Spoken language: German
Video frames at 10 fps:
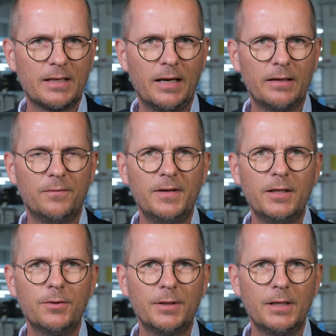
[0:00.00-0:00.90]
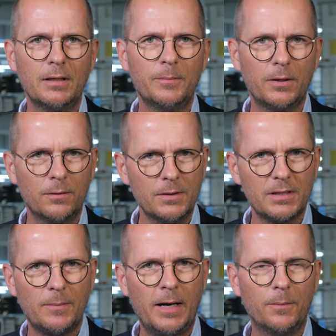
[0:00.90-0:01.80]
kleine Video hier bei uns
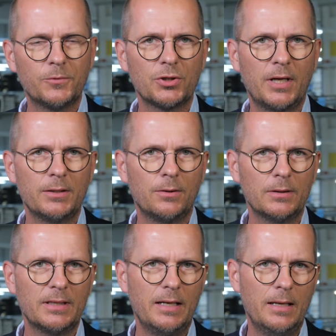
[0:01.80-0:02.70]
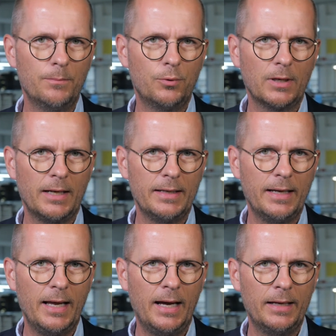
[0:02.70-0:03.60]
am Hauptstandort in Limburg an der
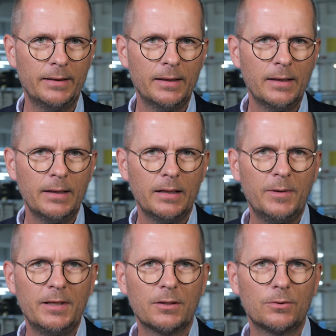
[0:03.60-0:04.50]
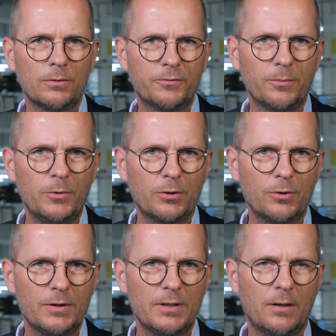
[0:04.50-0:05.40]
Lahn. Im Hintergrund von mir
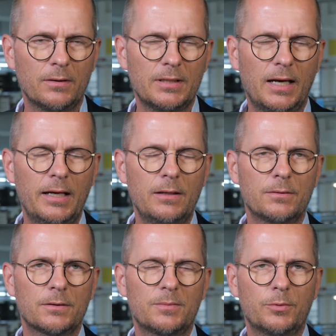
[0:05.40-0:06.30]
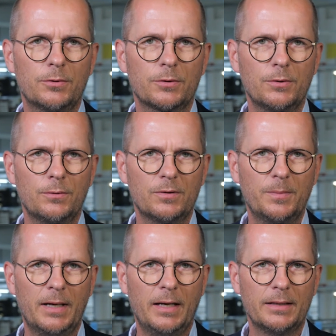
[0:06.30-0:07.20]
können Sie auch einen Teil unseres
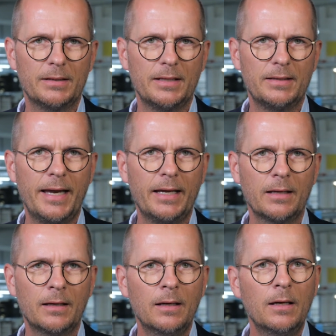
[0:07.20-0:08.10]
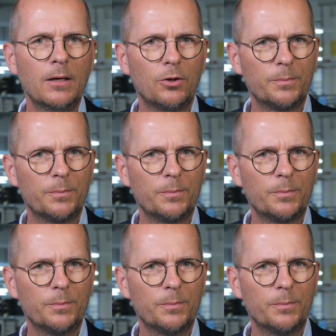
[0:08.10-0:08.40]
Produktionsbereiches entdecken und